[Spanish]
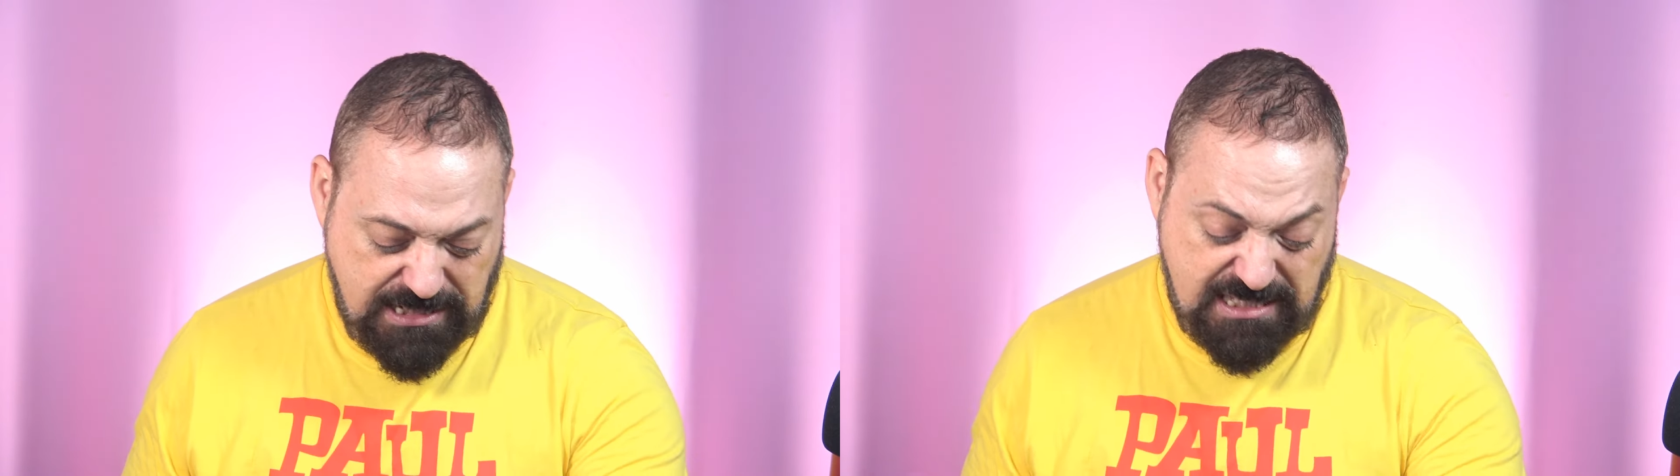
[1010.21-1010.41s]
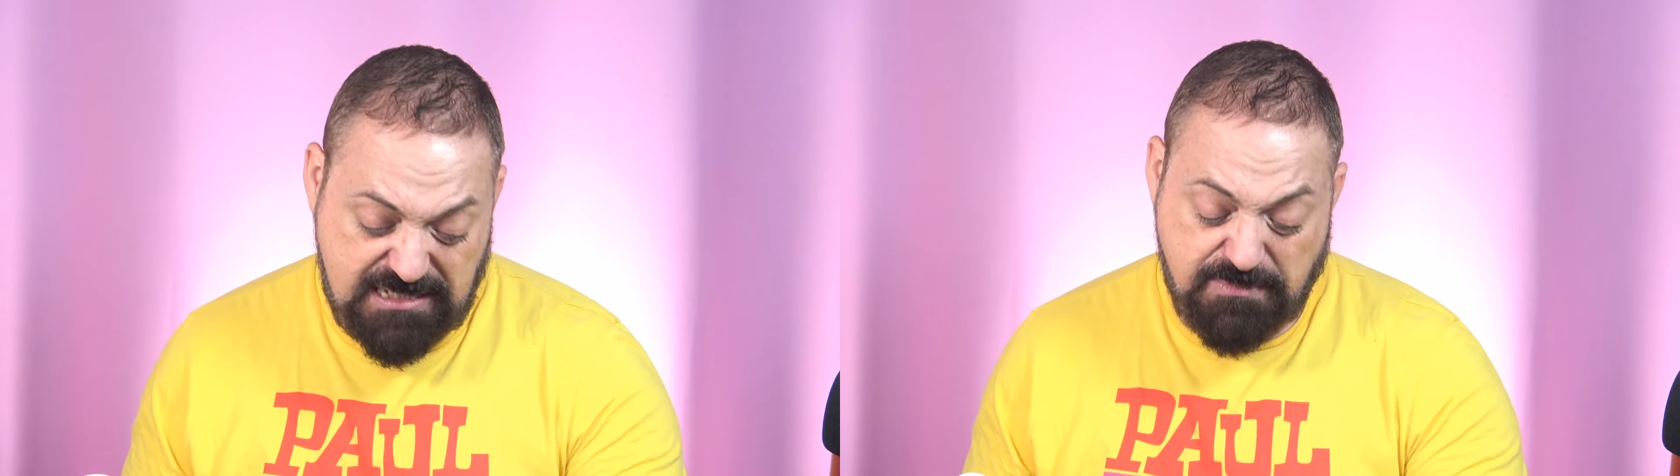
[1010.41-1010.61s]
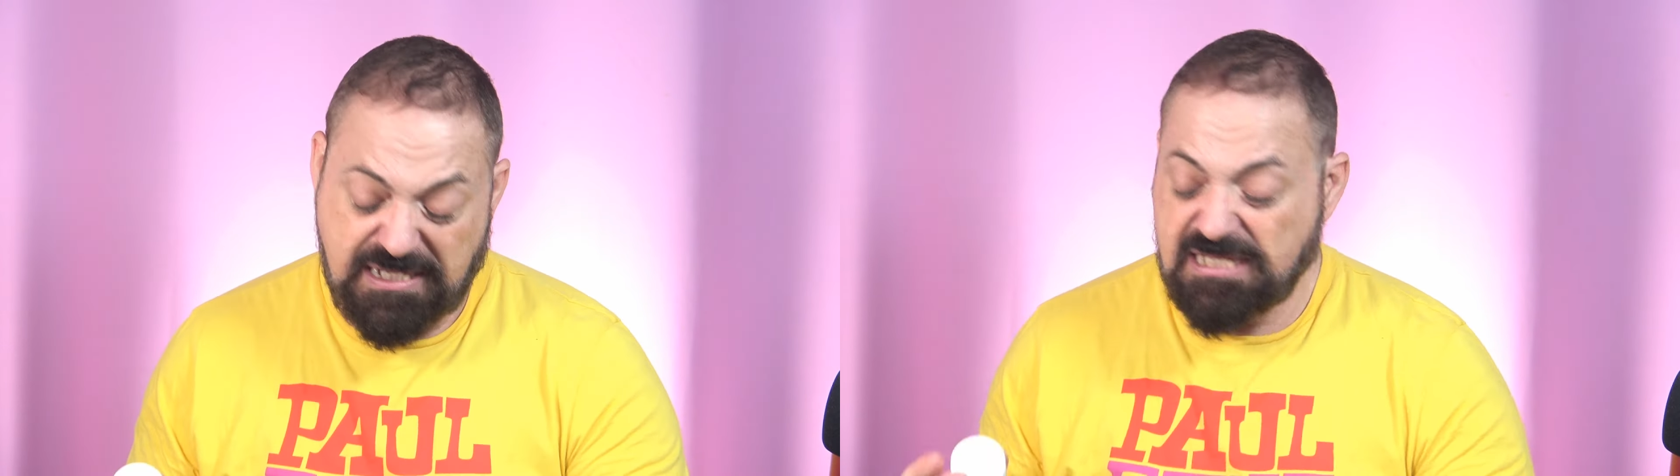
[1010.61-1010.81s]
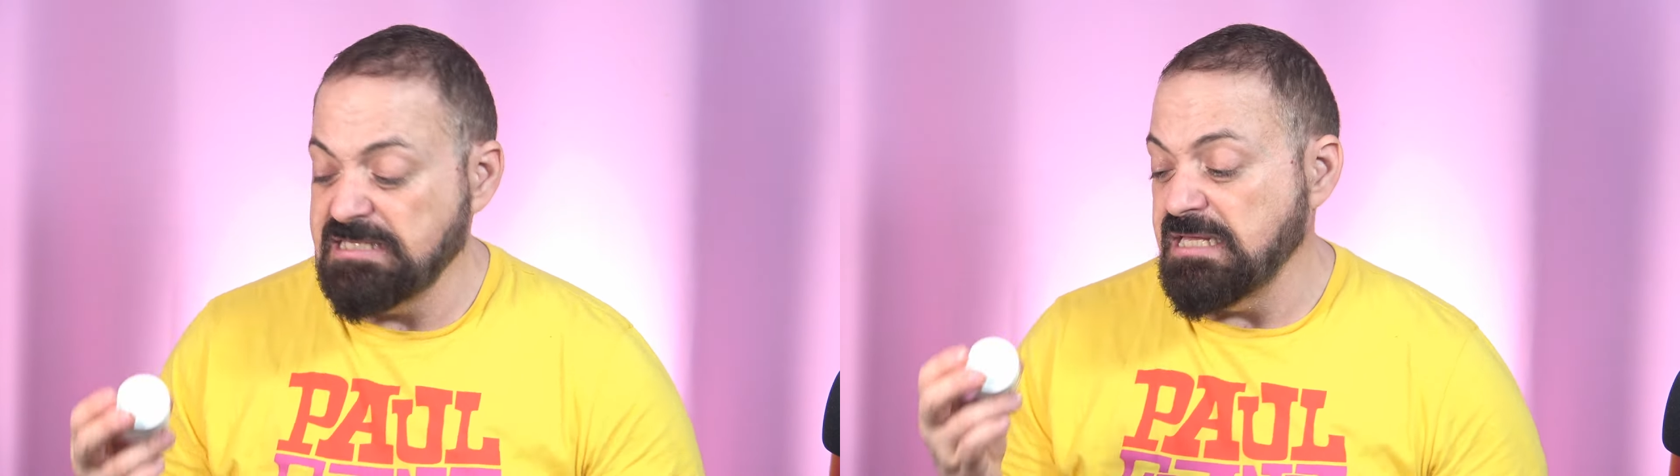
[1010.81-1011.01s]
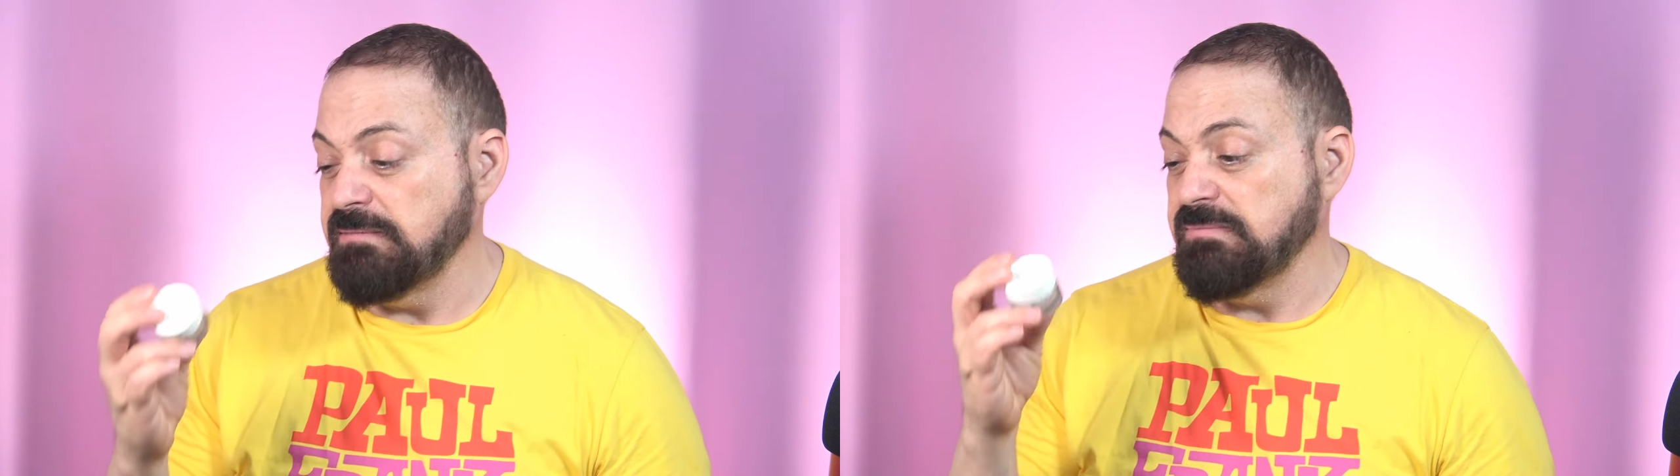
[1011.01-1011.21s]
De, esta es de mi
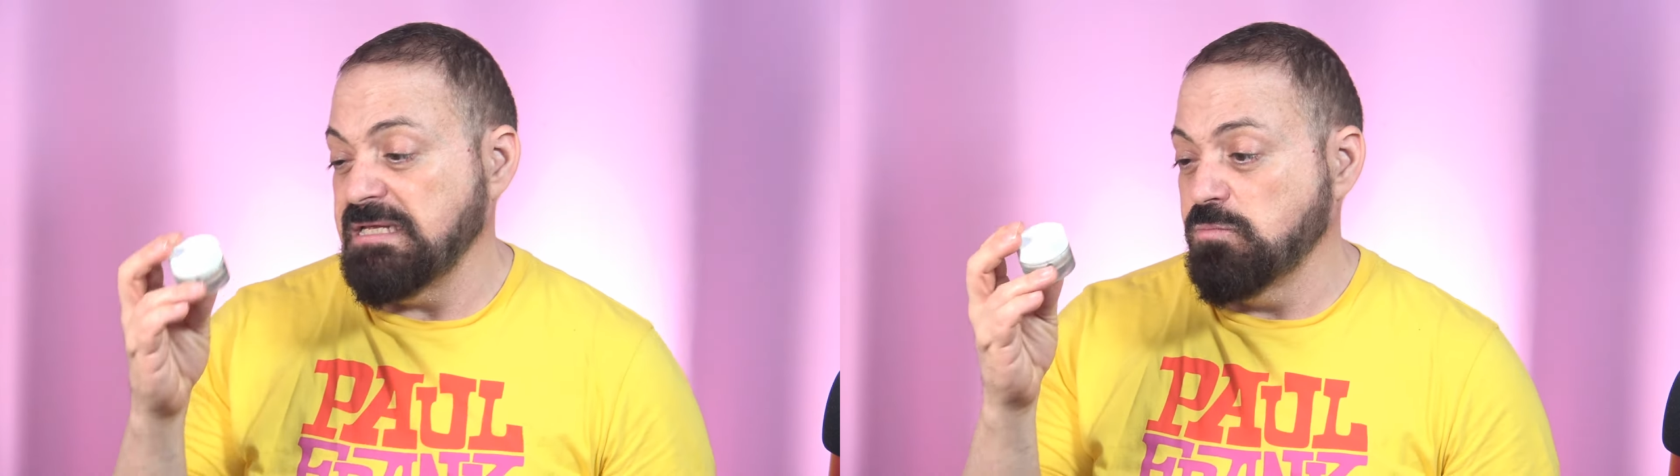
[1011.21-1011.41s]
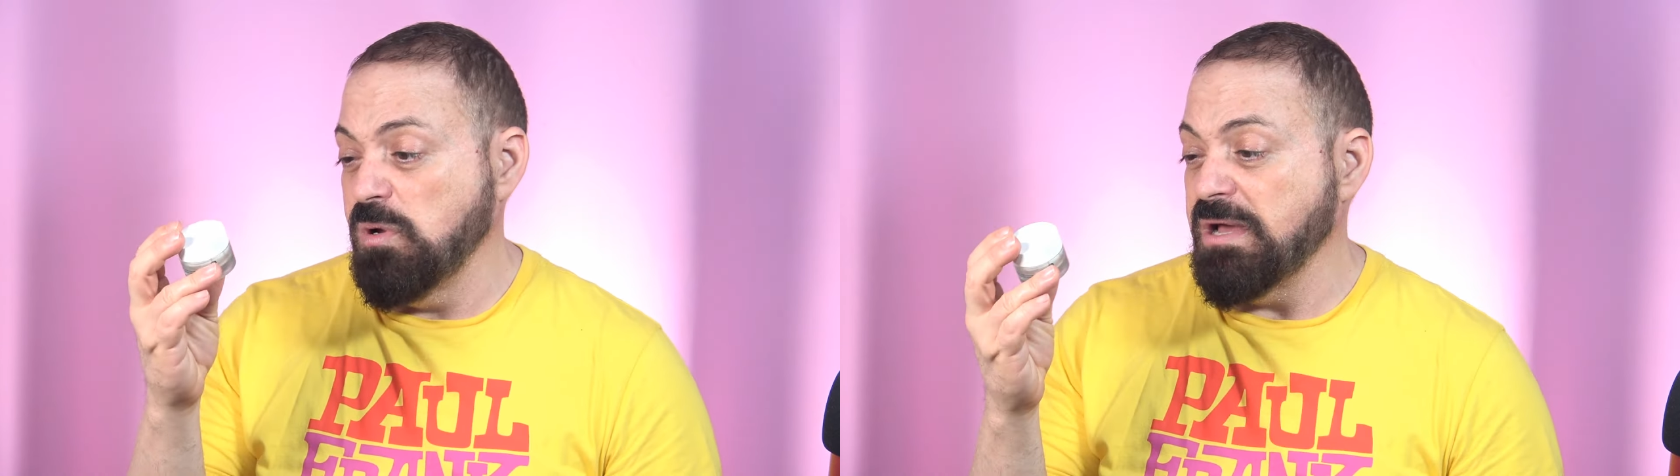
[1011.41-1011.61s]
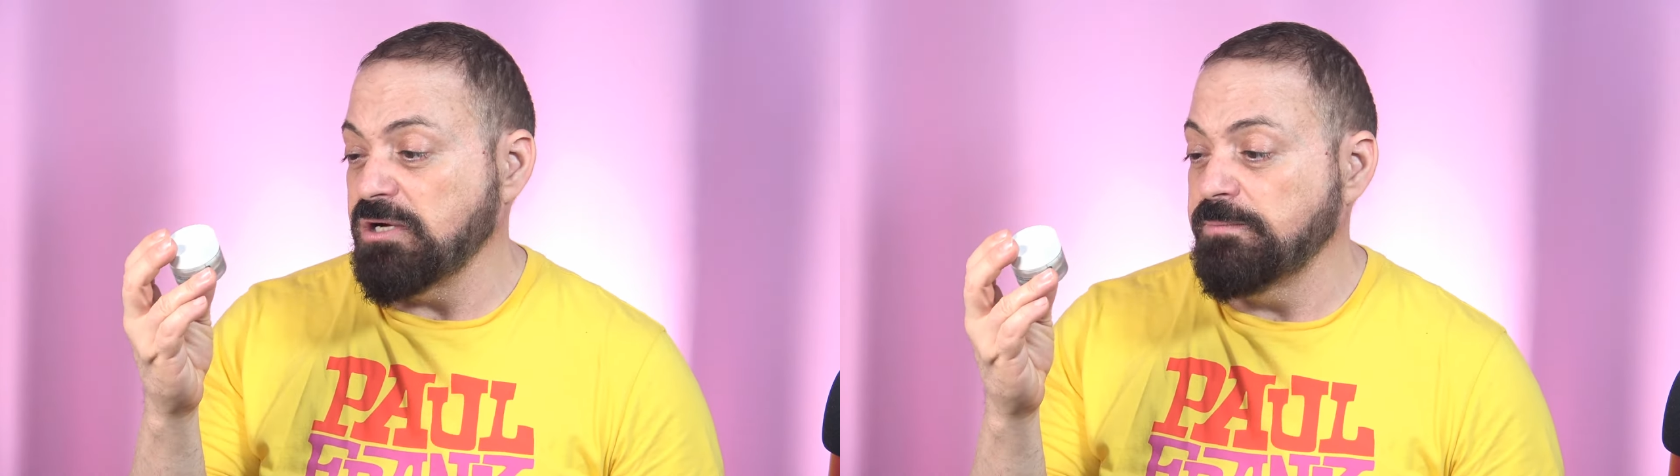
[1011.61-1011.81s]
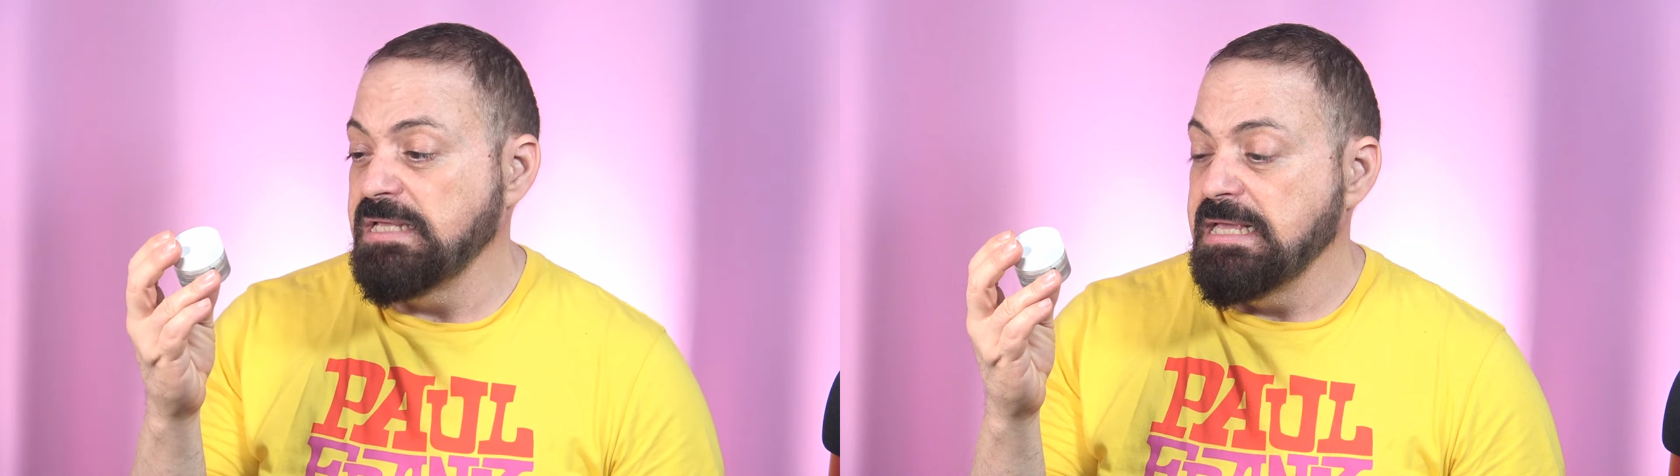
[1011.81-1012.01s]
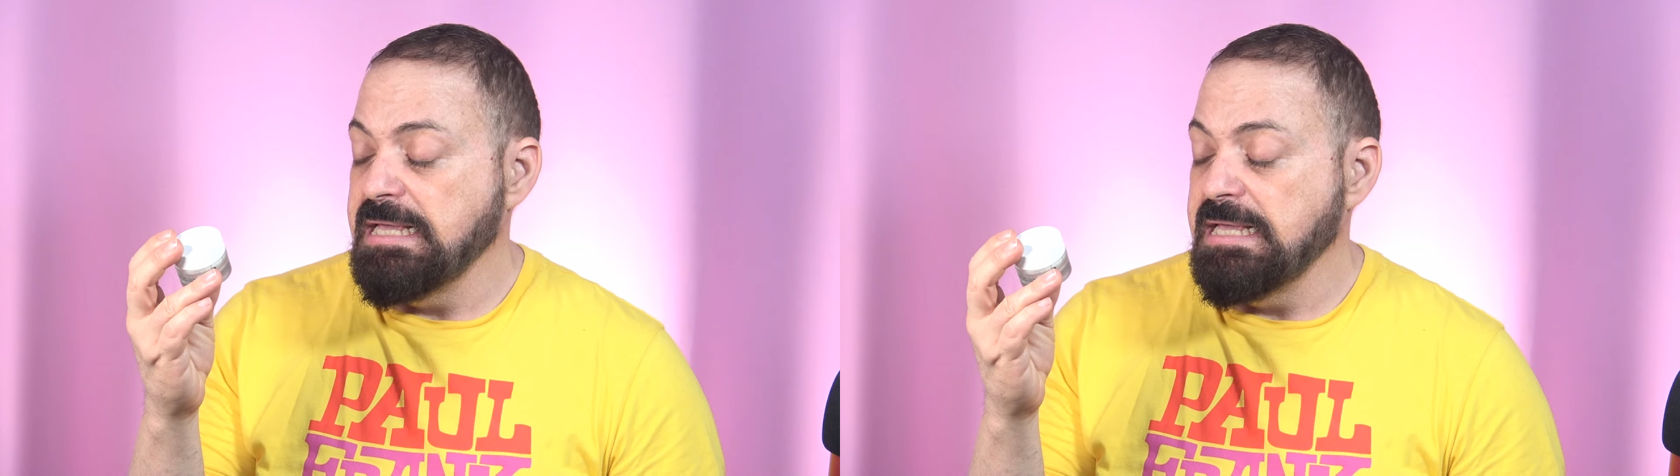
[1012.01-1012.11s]
Cayetana, es muy marrón.